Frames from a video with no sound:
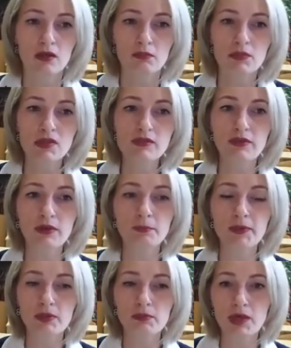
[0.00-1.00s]
Мы с вами
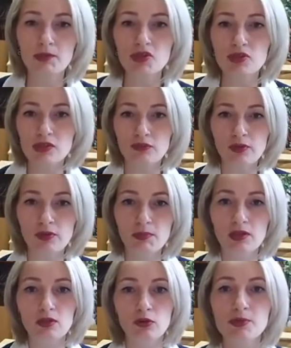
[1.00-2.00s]
понимаем, что
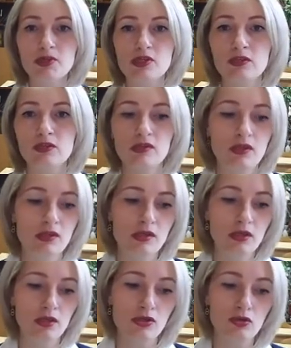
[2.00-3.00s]
современное общество
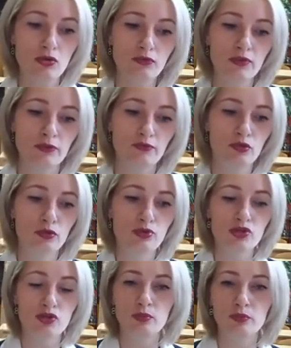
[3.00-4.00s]
заинтересовано в том,
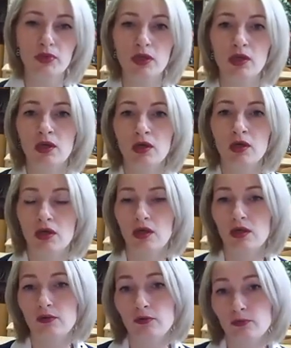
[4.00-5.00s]
чтобы
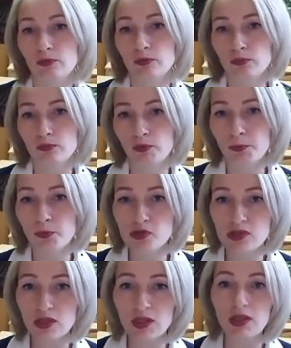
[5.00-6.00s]
а,
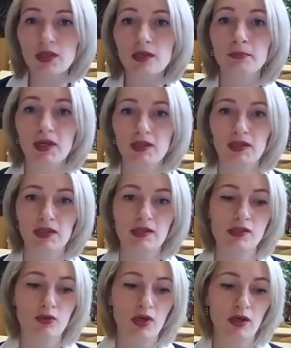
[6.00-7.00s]
выпускник, модель
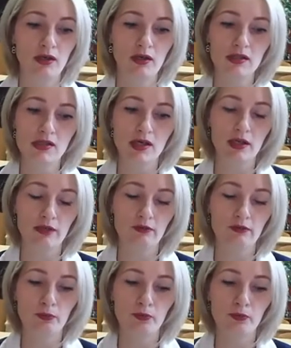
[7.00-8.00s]
идеаль,
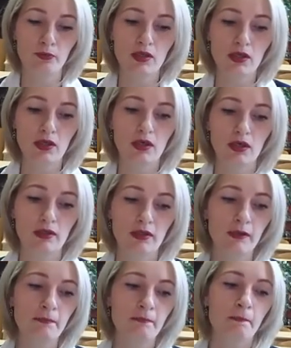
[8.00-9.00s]
идеального выпускника,
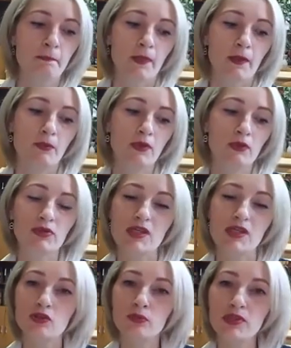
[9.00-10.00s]
да, был у
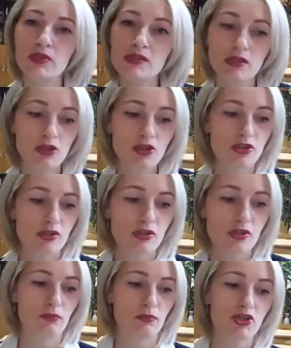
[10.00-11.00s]
нас
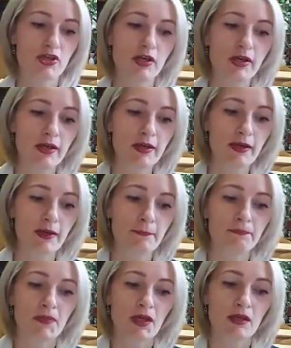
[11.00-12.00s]
гуманистическим мышлением –
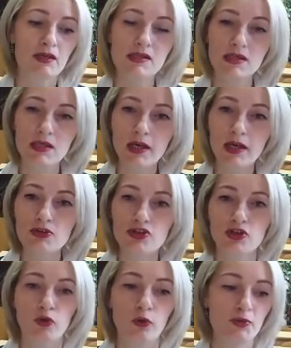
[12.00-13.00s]

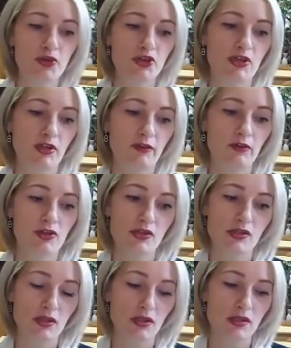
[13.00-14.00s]
разделяющий
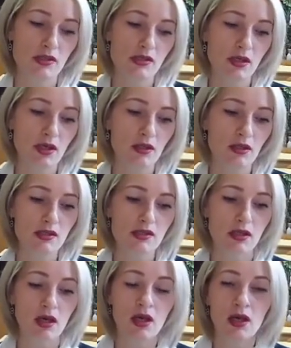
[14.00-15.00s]
общечеловеческие
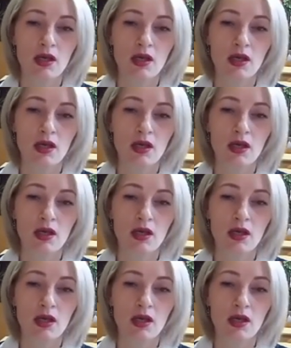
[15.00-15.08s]
ценности.